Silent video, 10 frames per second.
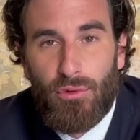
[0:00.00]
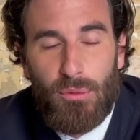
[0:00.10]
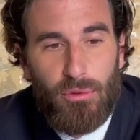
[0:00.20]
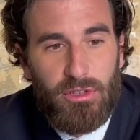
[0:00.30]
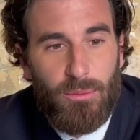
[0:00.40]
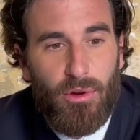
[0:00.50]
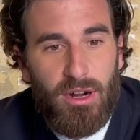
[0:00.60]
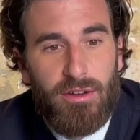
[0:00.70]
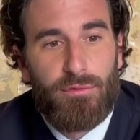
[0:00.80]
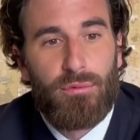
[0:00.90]
remonter le
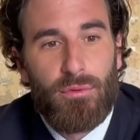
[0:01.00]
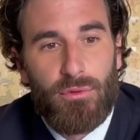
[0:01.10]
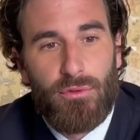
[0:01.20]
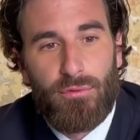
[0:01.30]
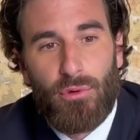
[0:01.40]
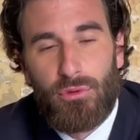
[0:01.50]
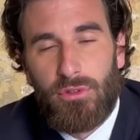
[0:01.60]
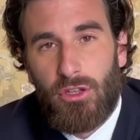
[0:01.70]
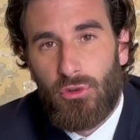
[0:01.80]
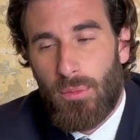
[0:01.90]
moral et de vous
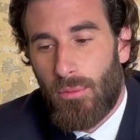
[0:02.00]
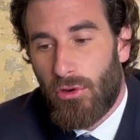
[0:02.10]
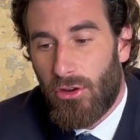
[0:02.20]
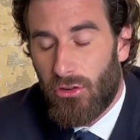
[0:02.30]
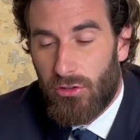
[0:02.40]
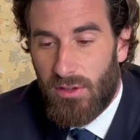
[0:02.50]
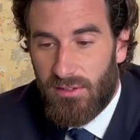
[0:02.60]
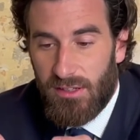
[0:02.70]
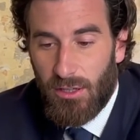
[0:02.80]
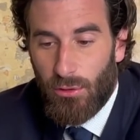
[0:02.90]
redonner du bon au cœur, je vais
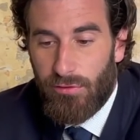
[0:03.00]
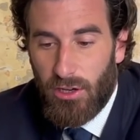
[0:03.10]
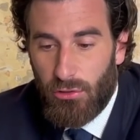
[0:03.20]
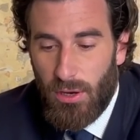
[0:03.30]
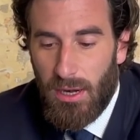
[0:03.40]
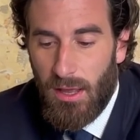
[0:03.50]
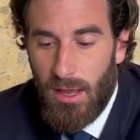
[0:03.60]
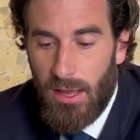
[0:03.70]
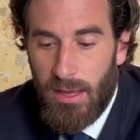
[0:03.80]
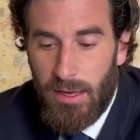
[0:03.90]
essayer d'être factuel
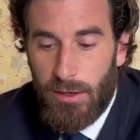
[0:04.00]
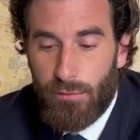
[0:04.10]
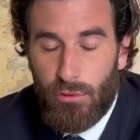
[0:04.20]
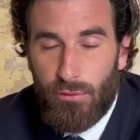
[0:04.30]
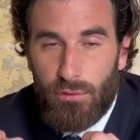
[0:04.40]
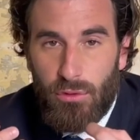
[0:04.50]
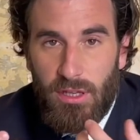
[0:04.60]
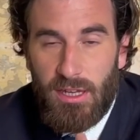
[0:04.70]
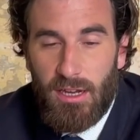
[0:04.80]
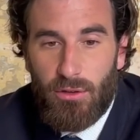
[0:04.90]
et de vous
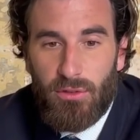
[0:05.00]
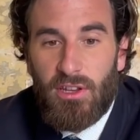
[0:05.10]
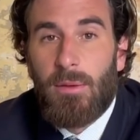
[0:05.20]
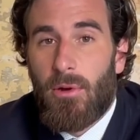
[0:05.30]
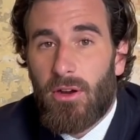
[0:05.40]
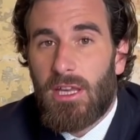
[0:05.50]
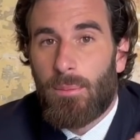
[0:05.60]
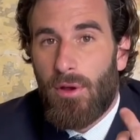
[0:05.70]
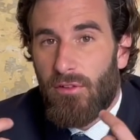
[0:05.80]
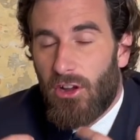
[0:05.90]
donner quelques éléments
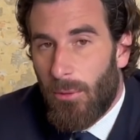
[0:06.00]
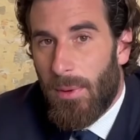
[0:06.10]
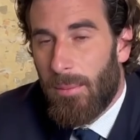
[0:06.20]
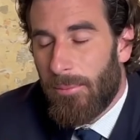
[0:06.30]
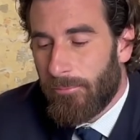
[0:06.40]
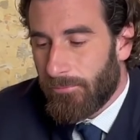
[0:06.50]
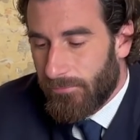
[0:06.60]
qui peuvent quand même